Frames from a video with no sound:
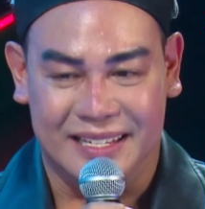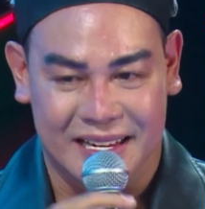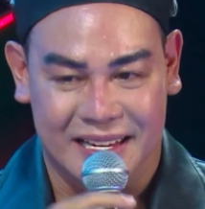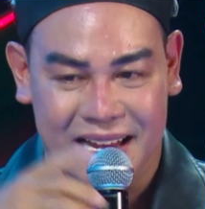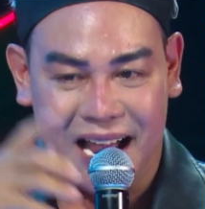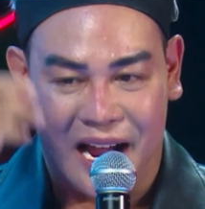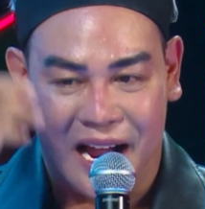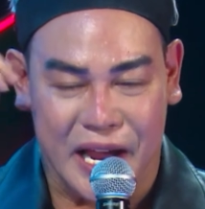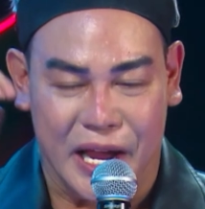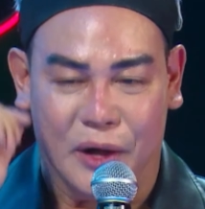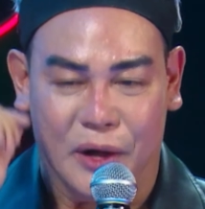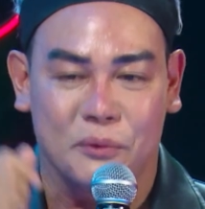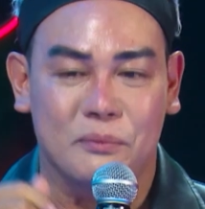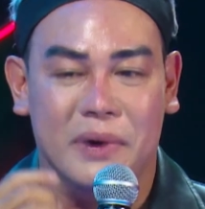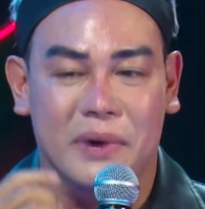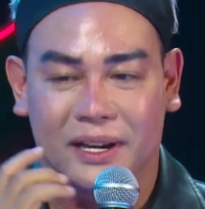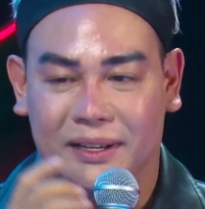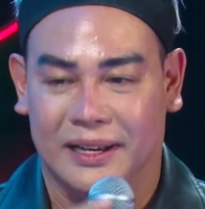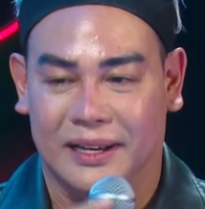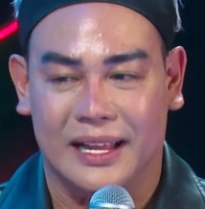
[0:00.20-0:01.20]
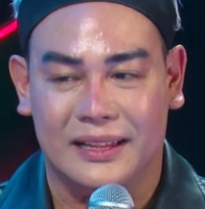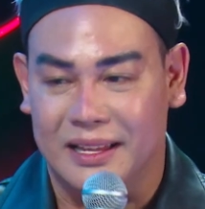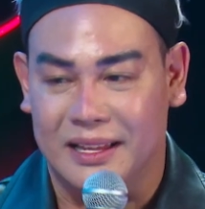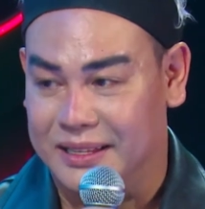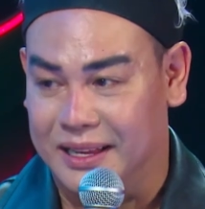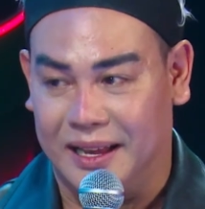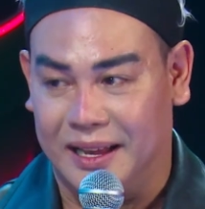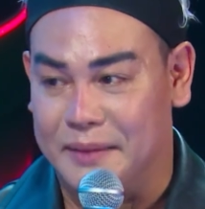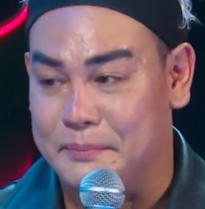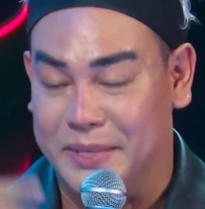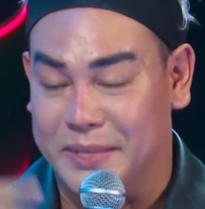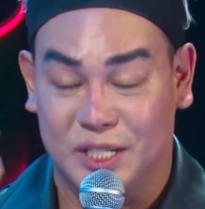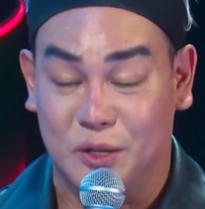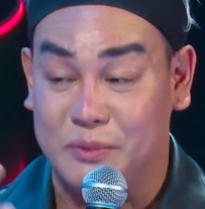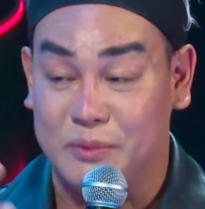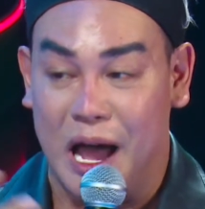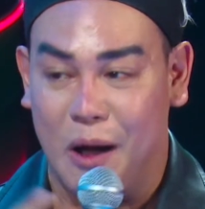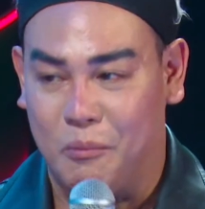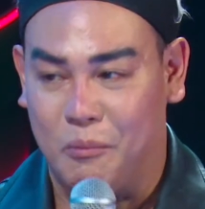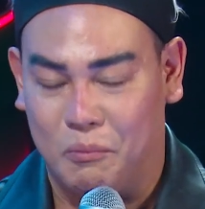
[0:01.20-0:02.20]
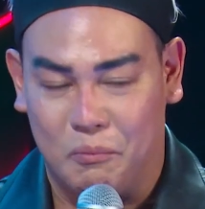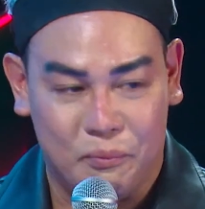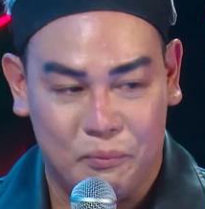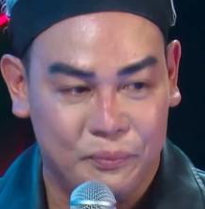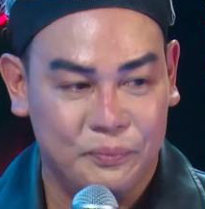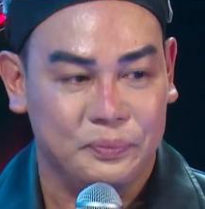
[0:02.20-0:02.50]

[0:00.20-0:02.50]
chị dân hiểu mình cái tự nhiên cái mình xúc động